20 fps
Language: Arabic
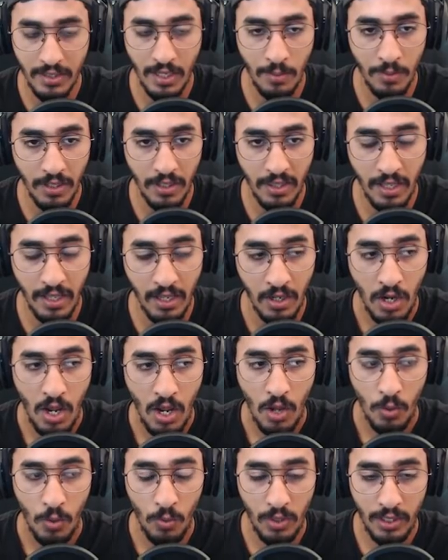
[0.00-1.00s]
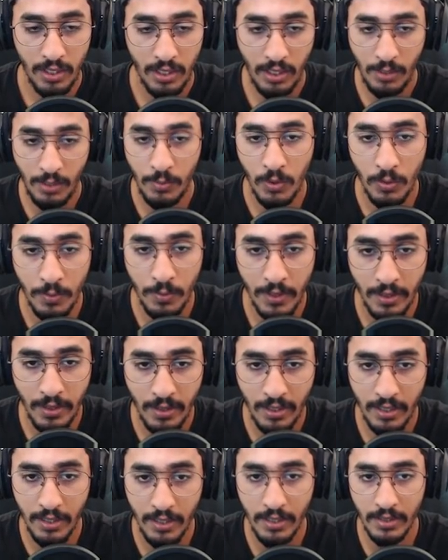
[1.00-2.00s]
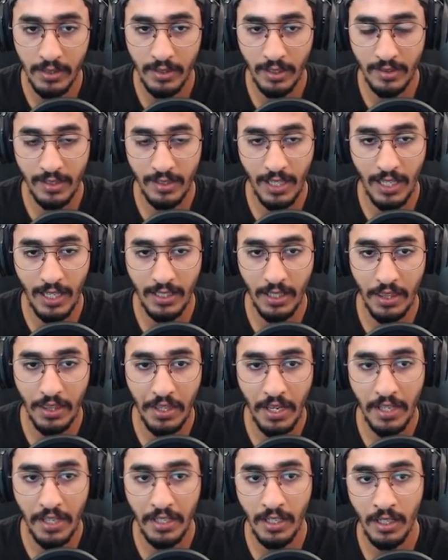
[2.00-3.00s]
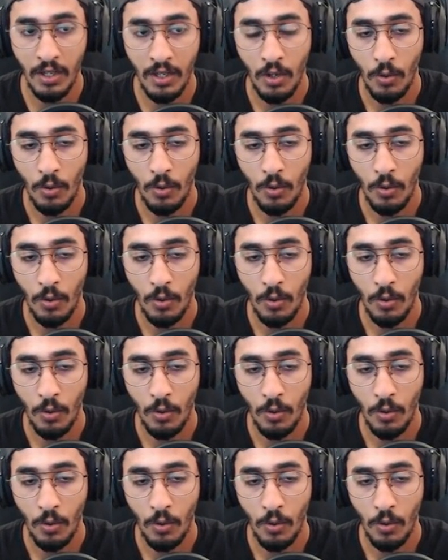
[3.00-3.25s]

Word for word: بكثير، واللي لعبوا بالشخصيات الثانية